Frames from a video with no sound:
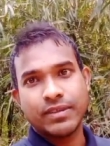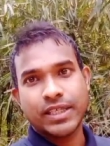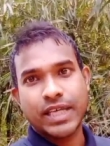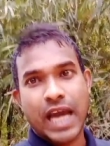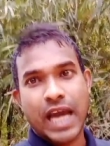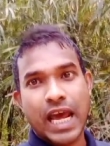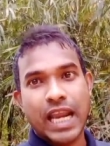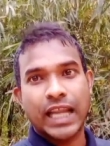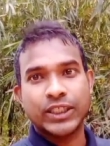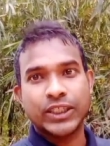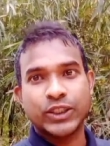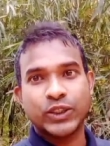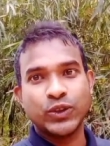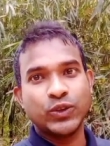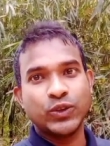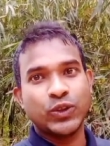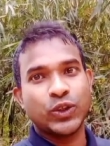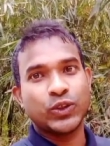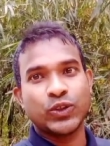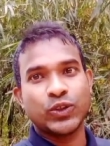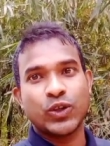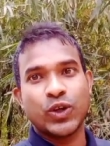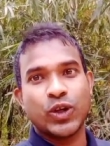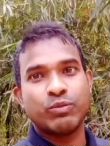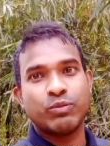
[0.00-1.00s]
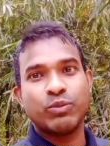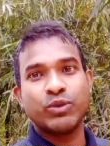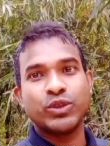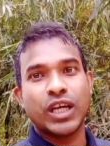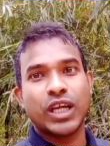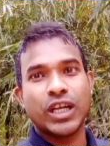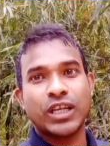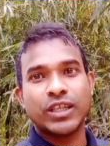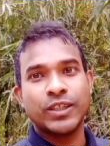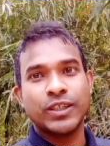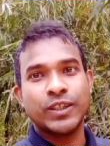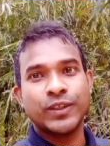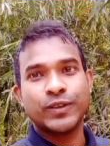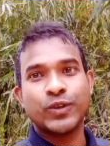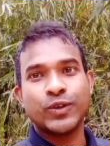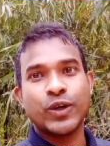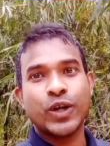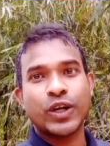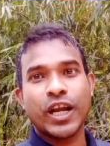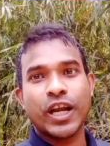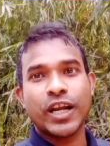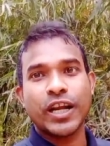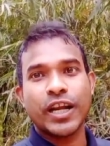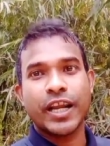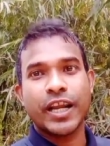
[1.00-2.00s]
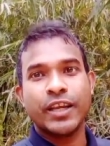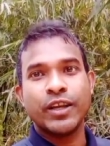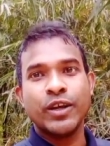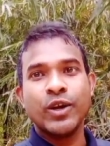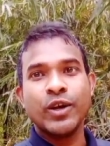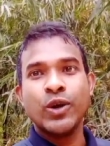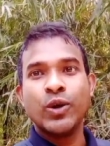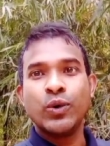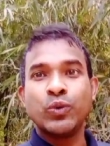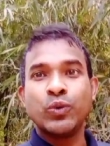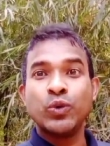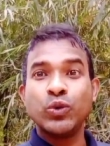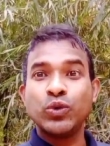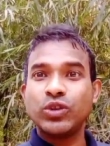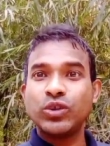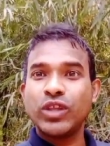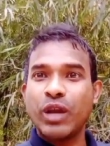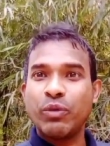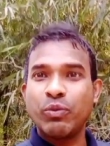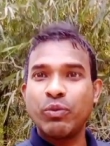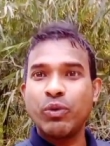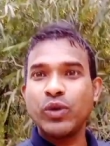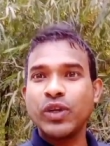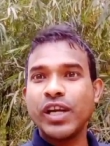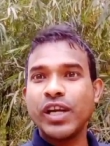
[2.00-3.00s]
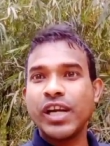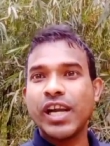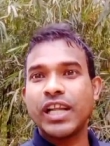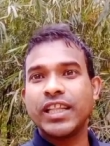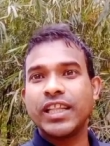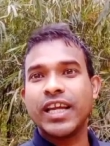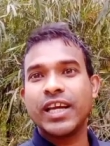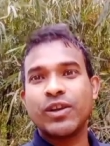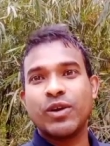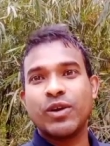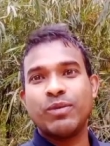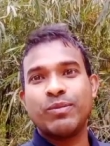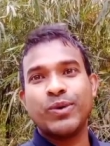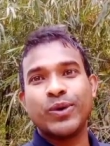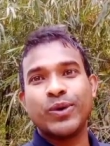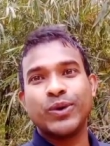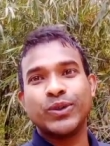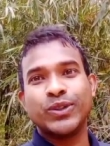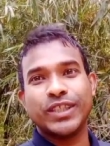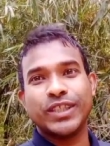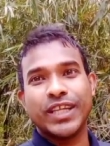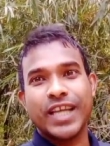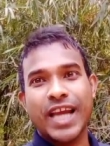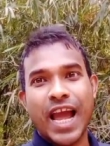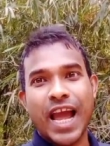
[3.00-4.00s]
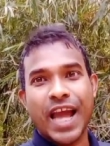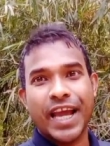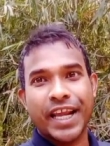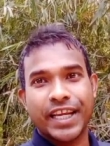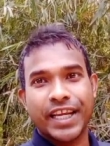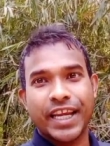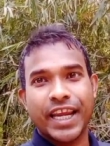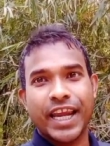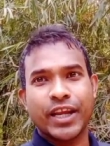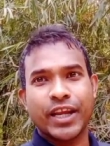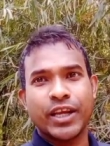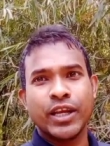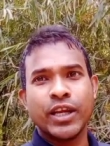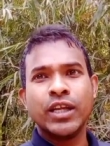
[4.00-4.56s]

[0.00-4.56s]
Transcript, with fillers: কালা সুন্দর তখন বুঝার দরকার নাই কুত্তার ফুটকিটা দেখলো মনে হয়েছে আরে